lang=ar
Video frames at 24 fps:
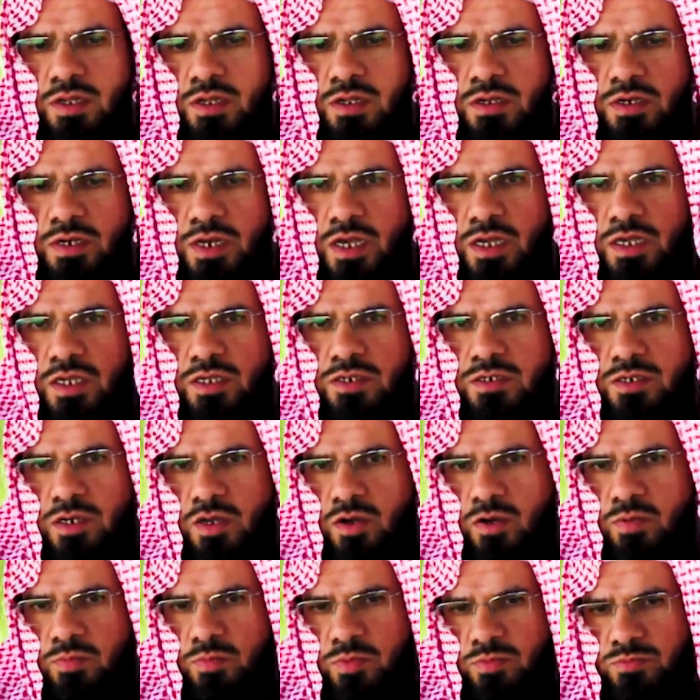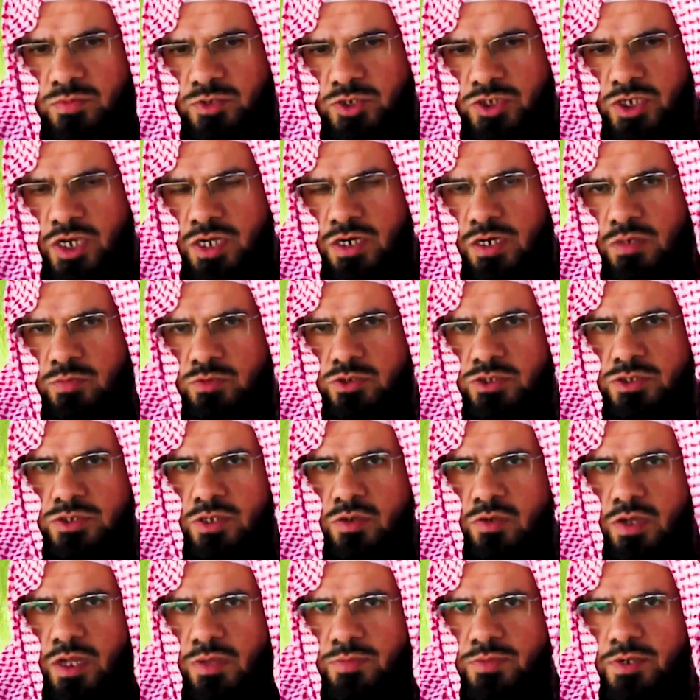لكنهم جانبوا
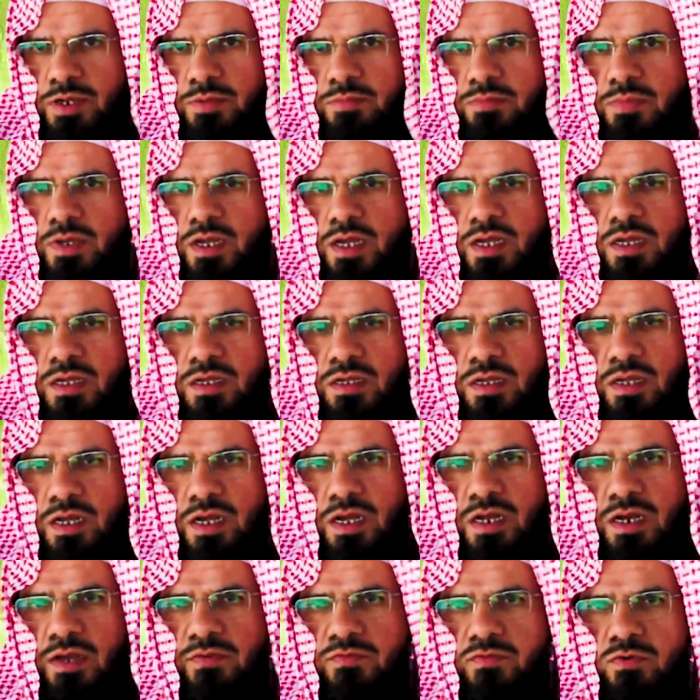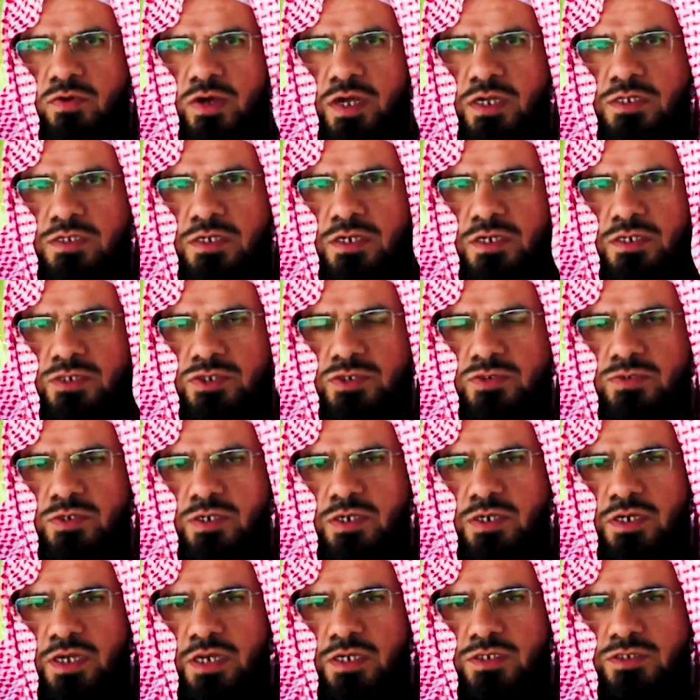الصواب لما خالفوا هدي رسول
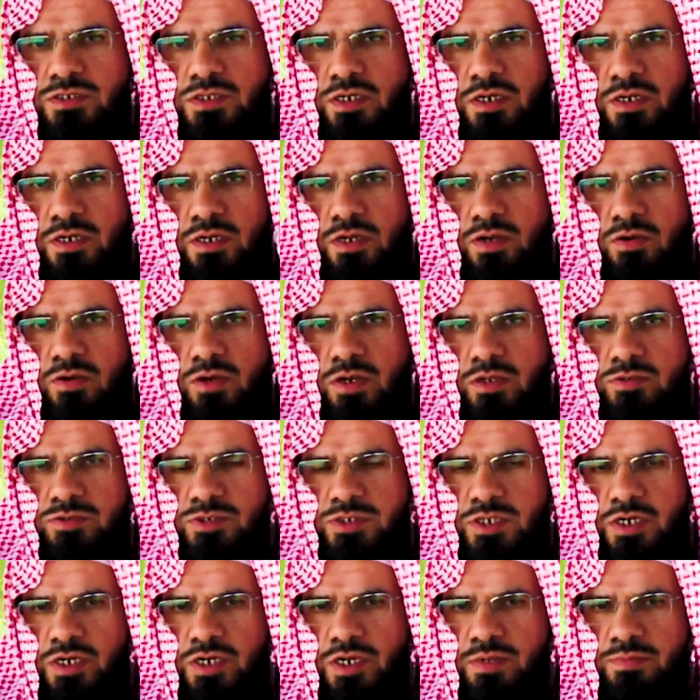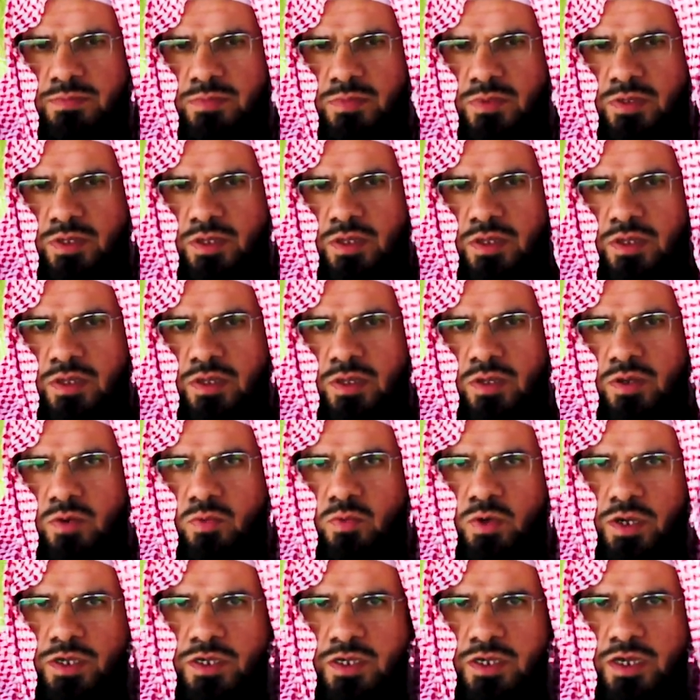الله صلى الله عليه وسلم
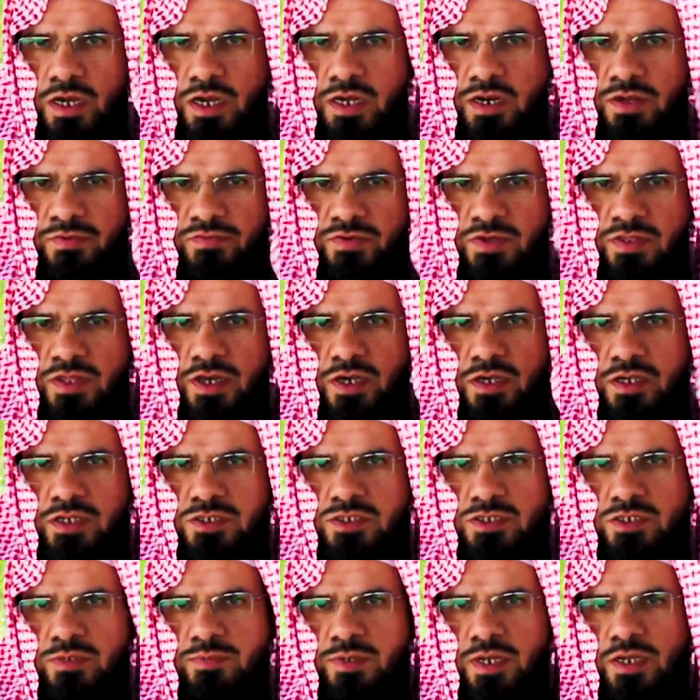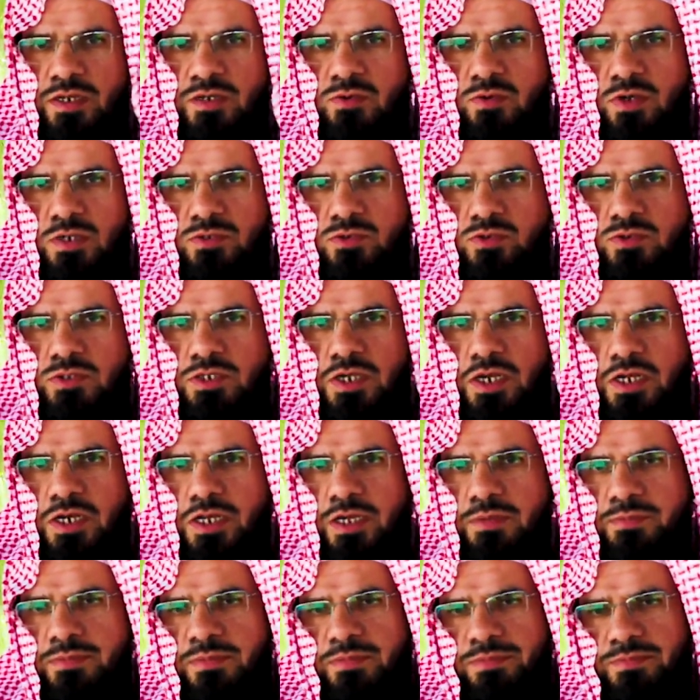وإن كان في ذاك الزمان وقت
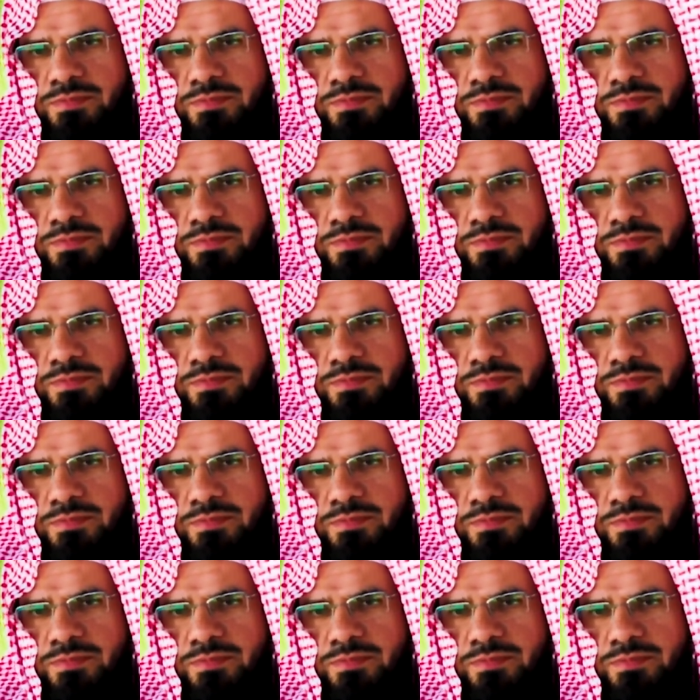تعليم